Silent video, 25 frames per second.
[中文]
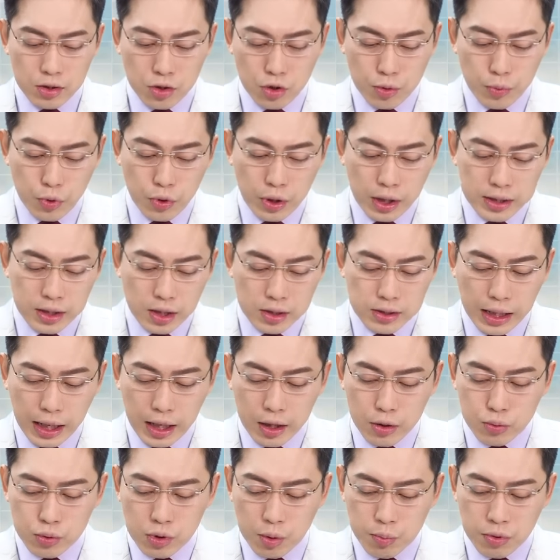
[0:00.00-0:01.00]
我们回来到台
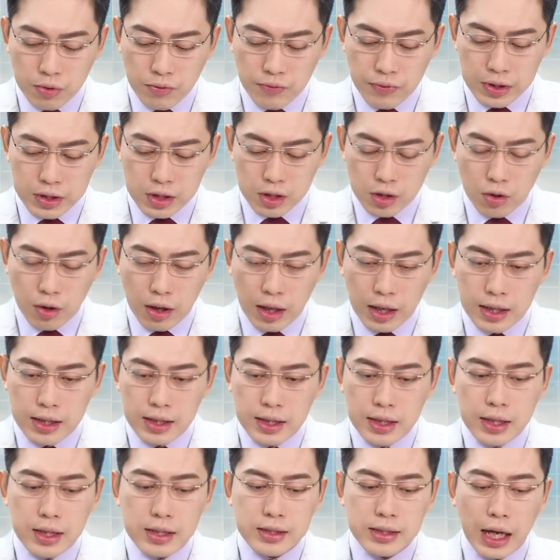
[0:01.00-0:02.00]
股的部分的话，
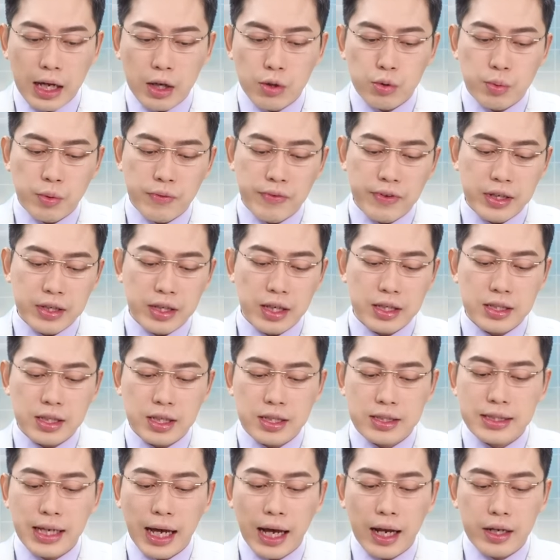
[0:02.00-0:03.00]
台股的部分也也
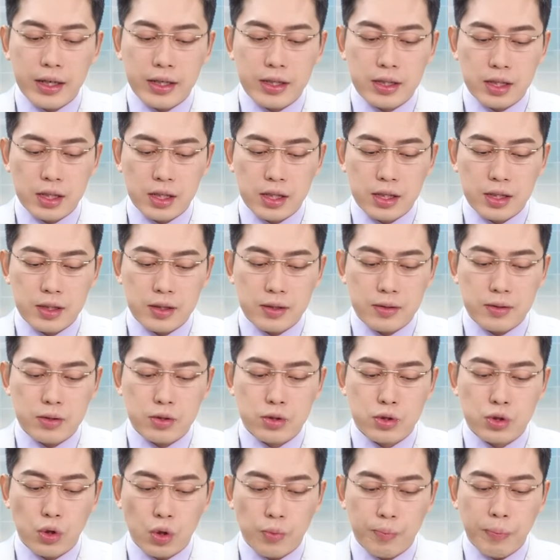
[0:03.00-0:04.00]
杀了一个
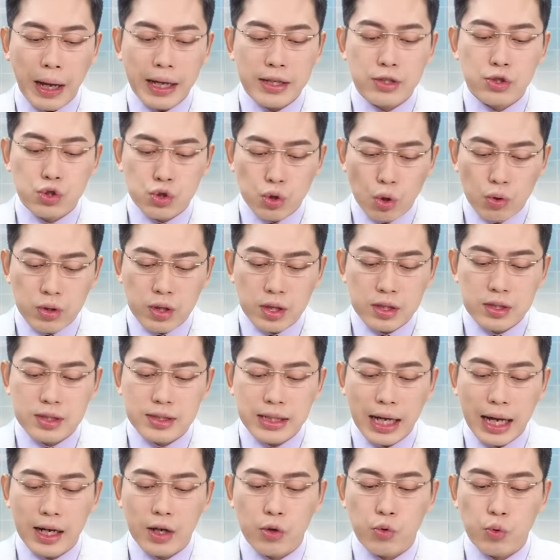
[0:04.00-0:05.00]
中盘中跟
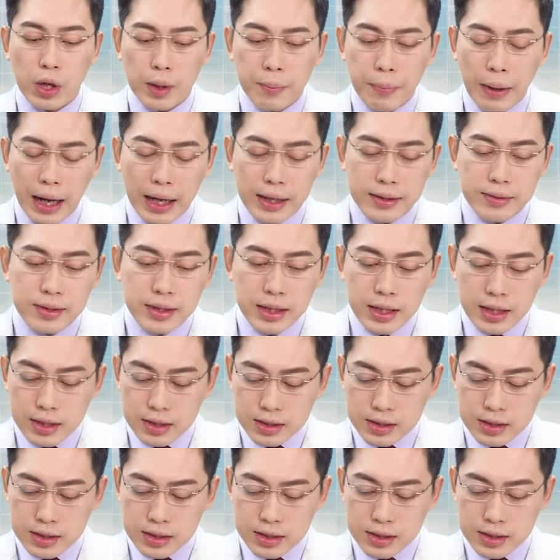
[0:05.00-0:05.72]
杀的尾盘。